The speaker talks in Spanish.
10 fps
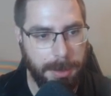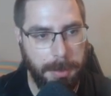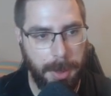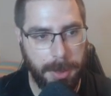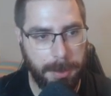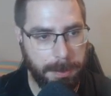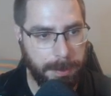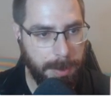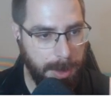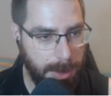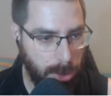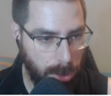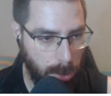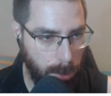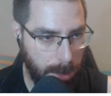Bueno, ¿y
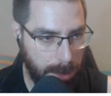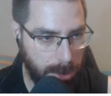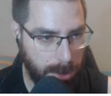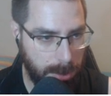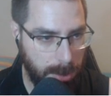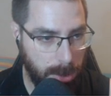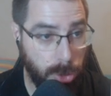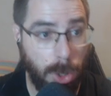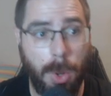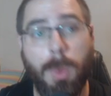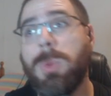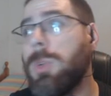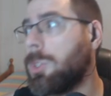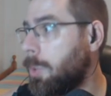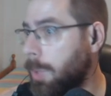son lunas? Solo
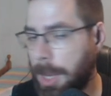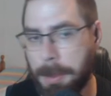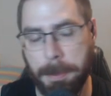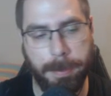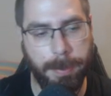uno es luna.